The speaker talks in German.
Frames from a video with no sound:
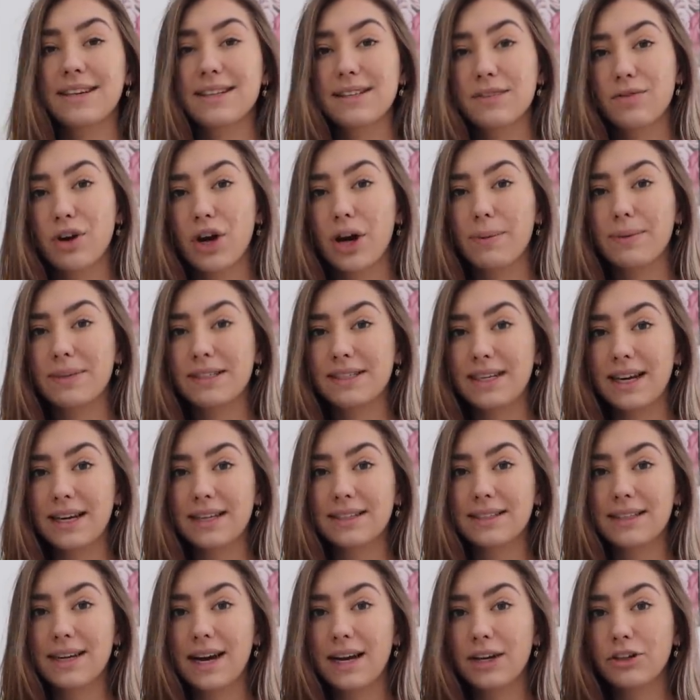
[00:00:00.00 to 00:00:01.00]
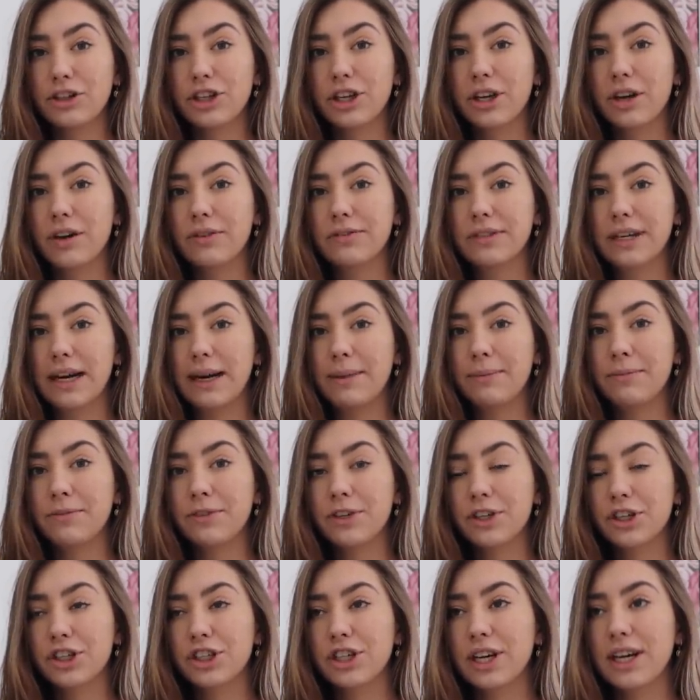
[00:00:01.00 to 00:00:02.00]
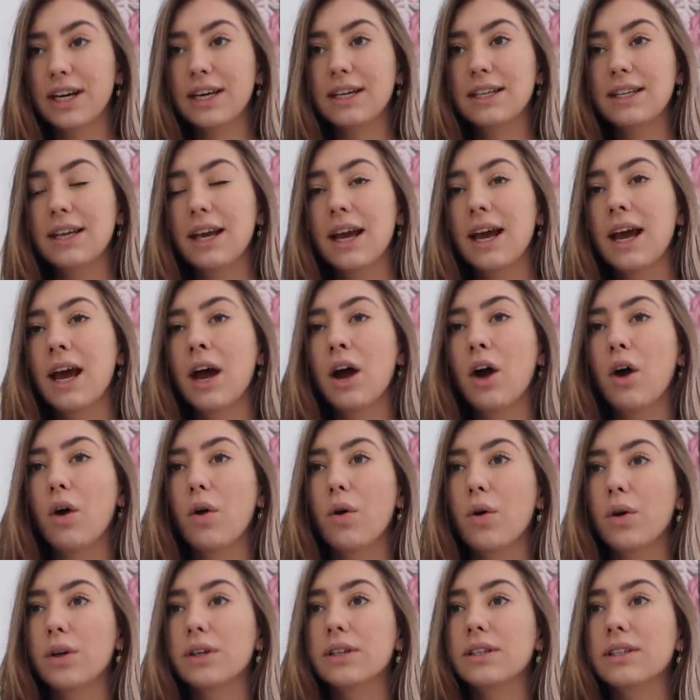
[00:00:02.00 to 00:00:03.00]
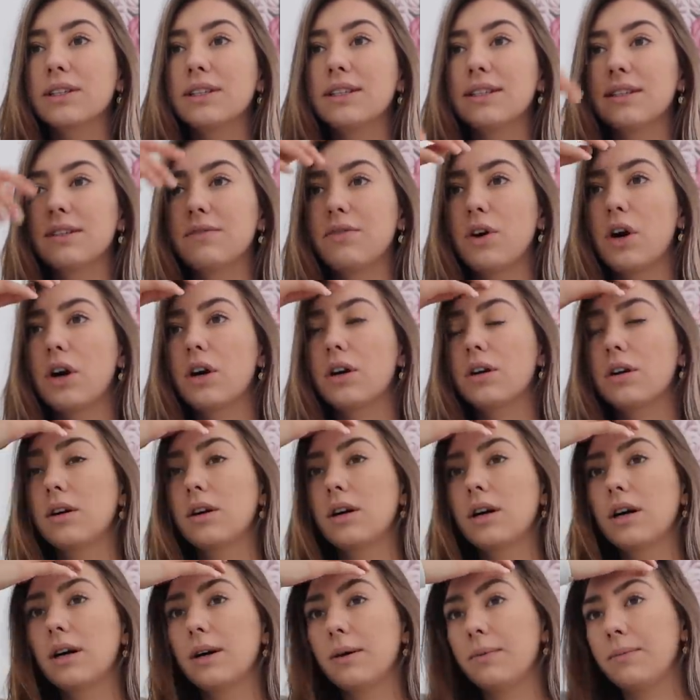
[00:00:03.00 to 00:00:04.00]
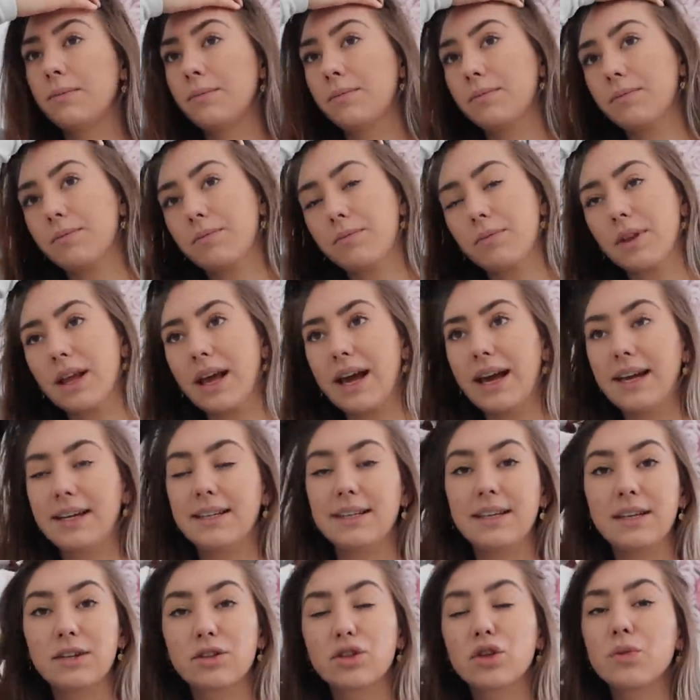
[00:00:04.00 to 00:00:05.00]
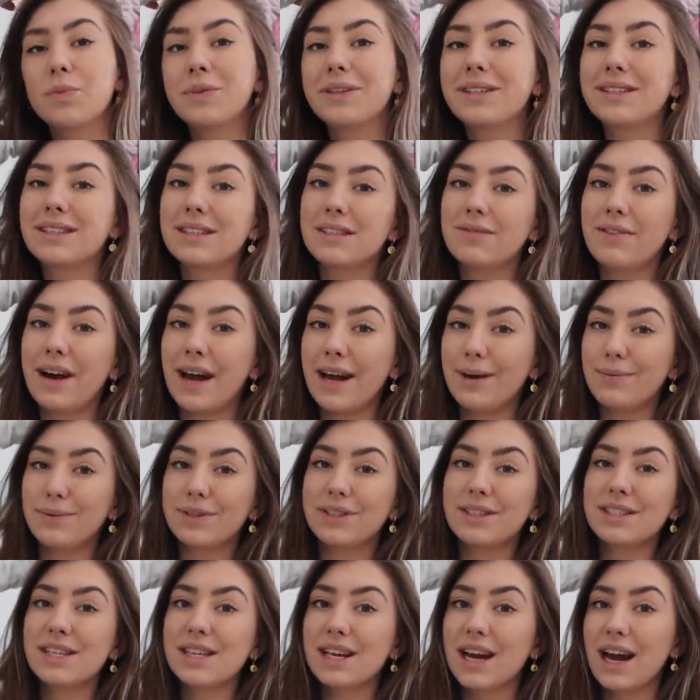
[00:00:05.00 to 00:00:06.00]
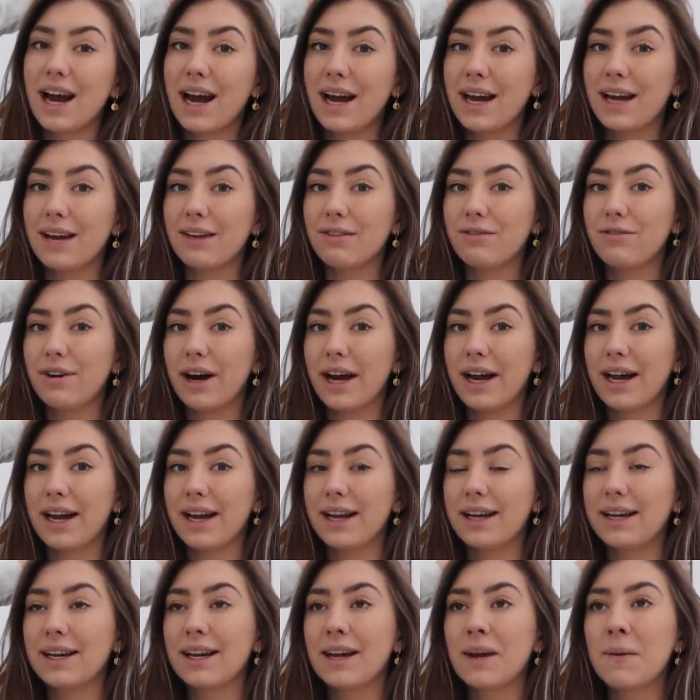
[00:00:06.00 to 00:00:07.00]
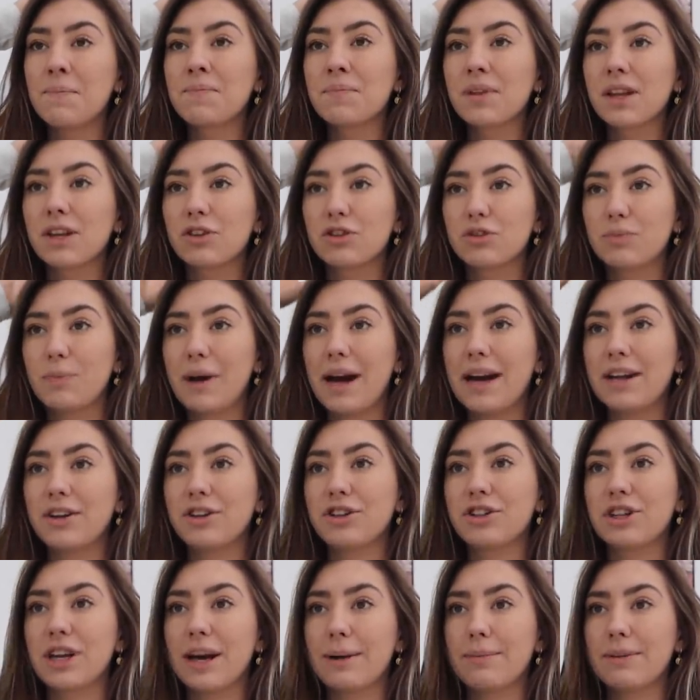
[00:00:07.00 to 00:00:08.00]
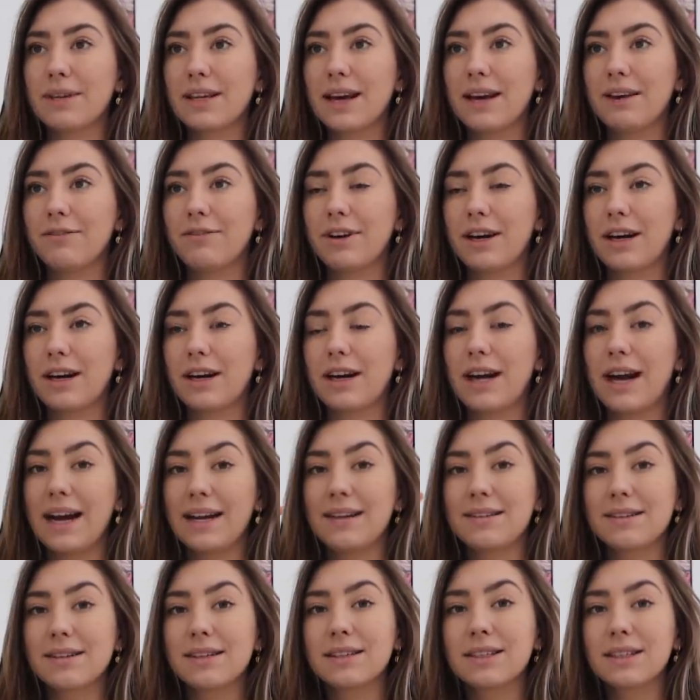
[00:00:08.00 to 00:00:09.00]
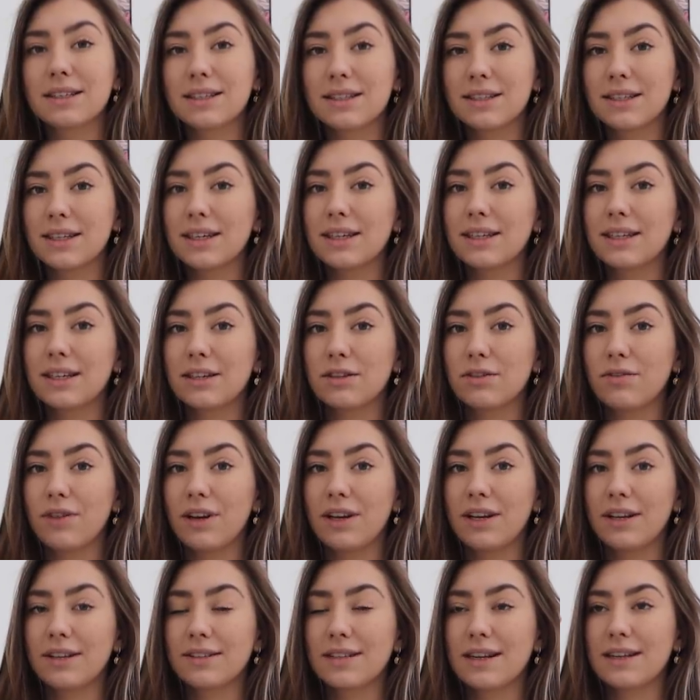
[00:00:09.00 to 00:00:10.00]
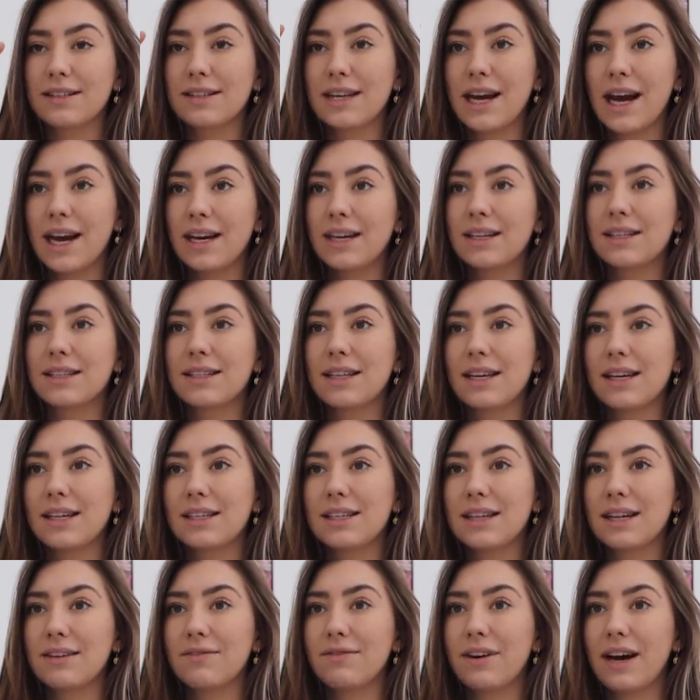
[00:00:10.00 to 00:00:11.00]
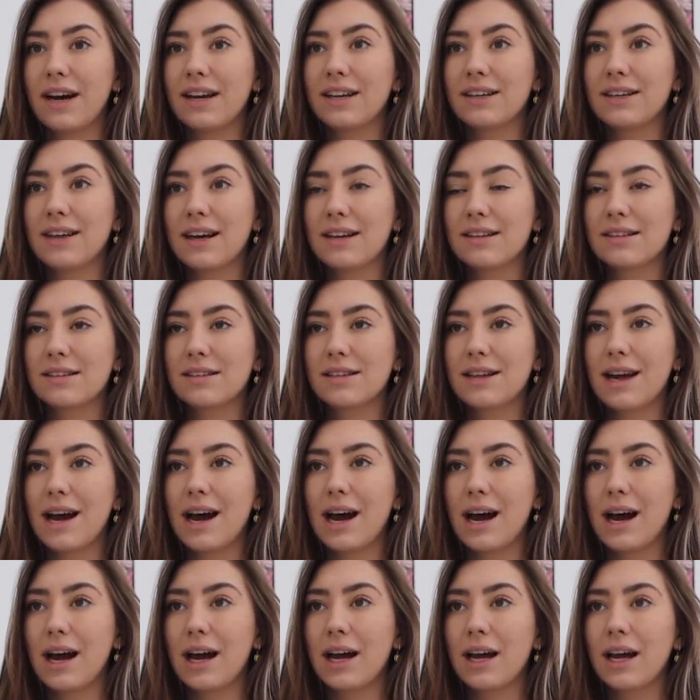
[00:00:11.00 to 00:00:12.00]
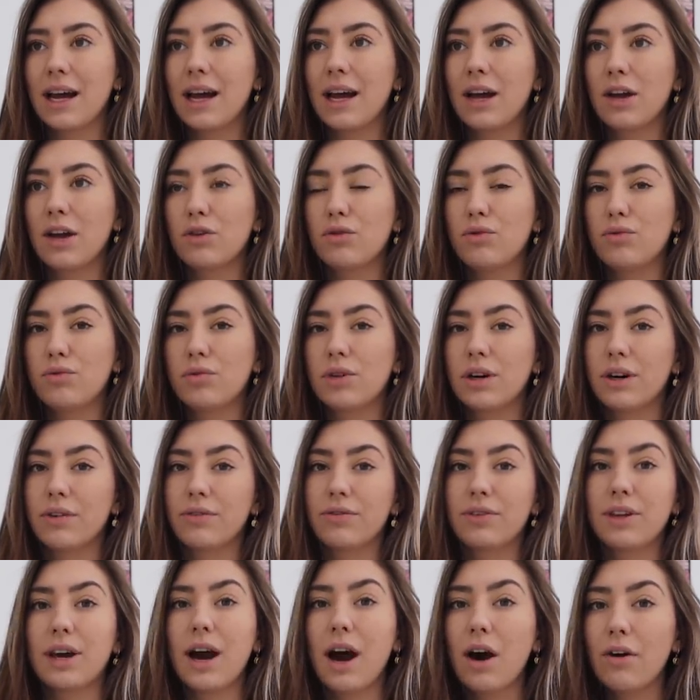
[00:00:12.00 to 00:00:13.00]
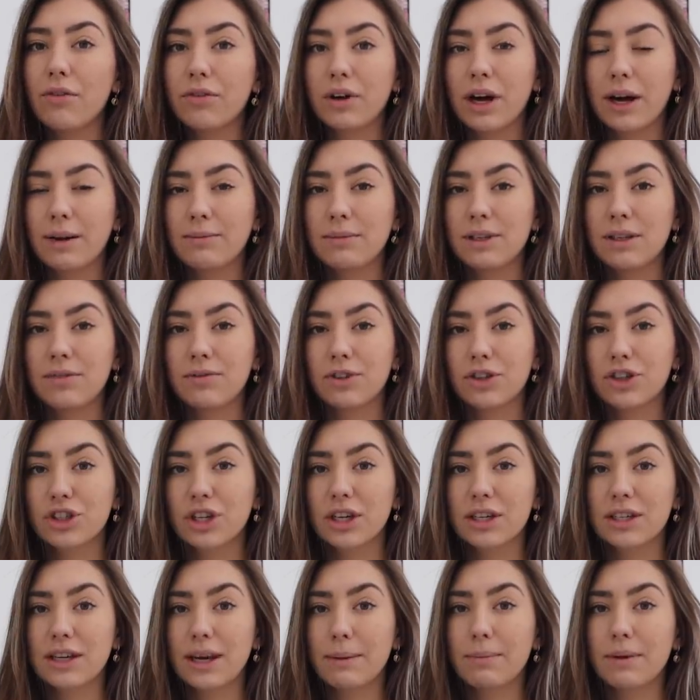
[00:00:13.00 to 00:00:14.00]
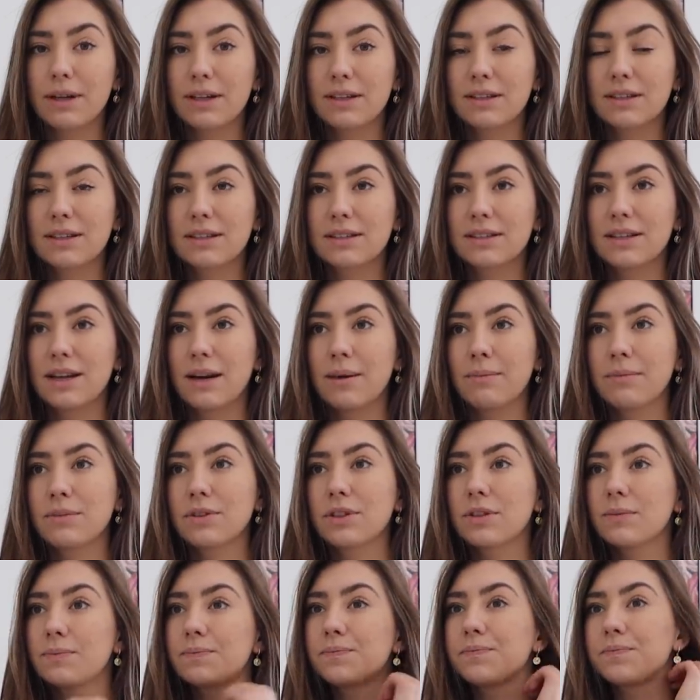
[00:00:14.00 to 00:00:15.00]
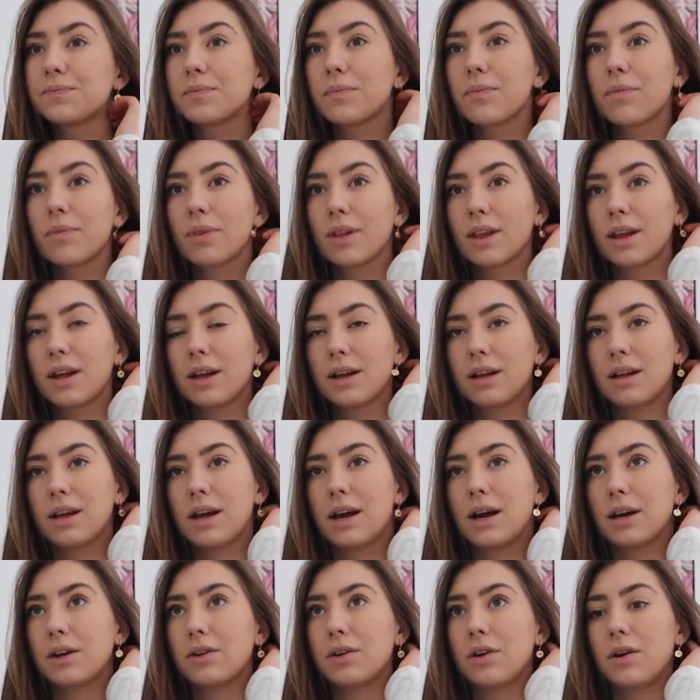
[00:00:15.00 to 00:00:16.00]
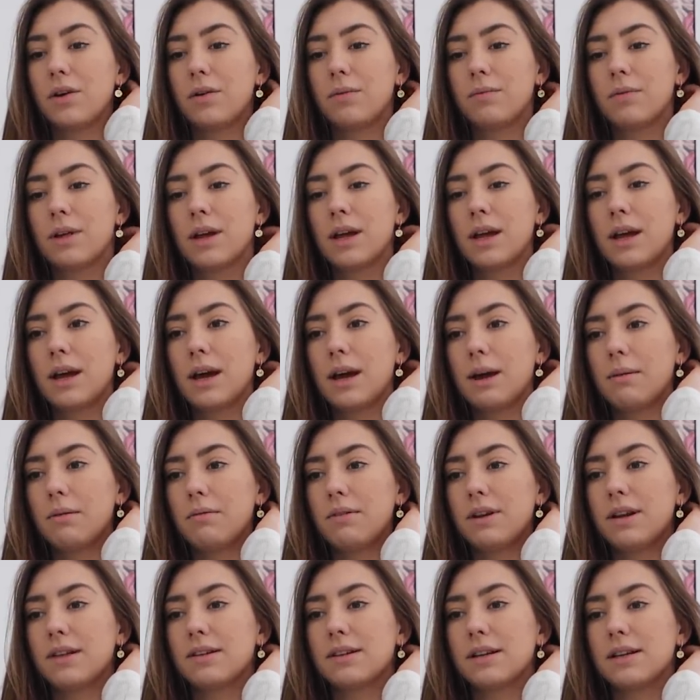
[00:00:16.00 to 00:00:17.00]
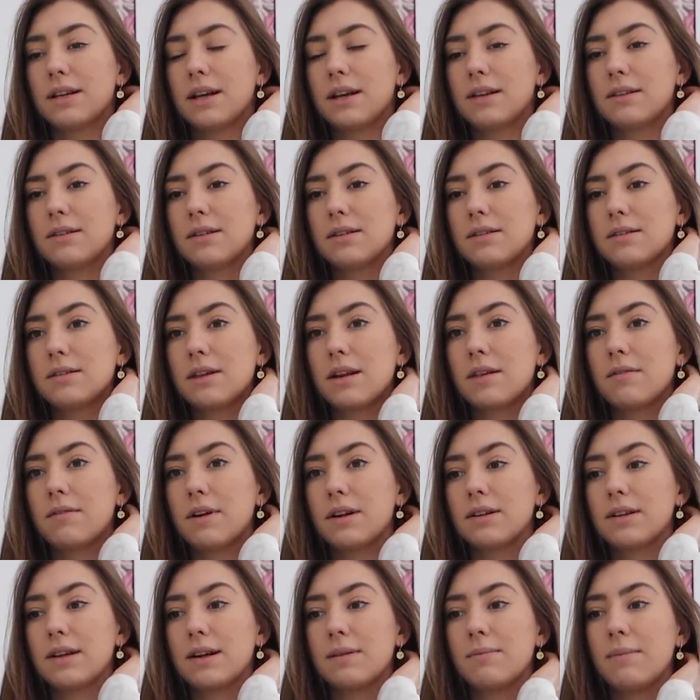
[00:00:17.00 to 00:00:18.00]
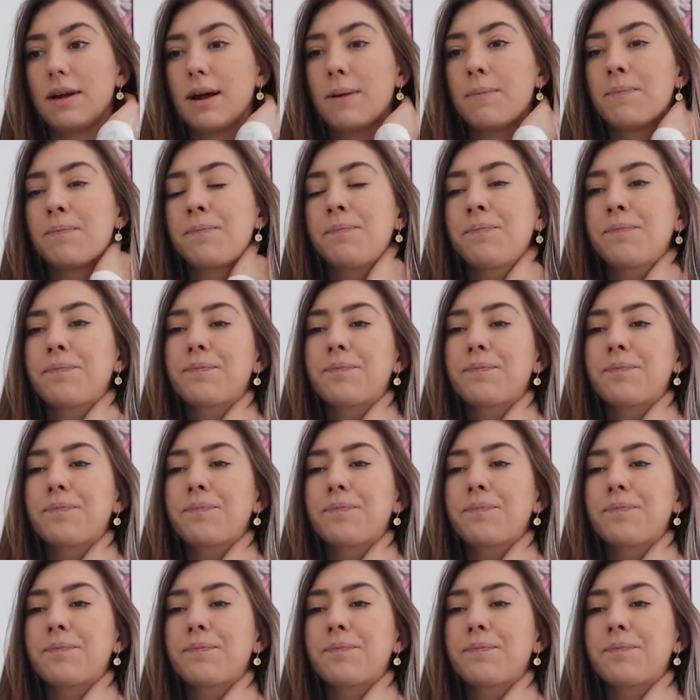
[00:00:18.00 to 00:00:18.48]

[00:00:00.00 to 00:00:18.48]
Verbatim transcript: Letzte Woche habe ich sechs Einschickaufgaben verschickt und diese Woche ähm, rechne ich so mit zwei bis drei, weil Spanisch habe ich einfach einzeln gezählt. Also wenn ihr es als eine zählt, dann waren das da nur vier Aufgaben, die ich verschickt habe insgesamt. Ja, genau. Aber wenn ihr es halt einzeln zählt, waren es halt mehr.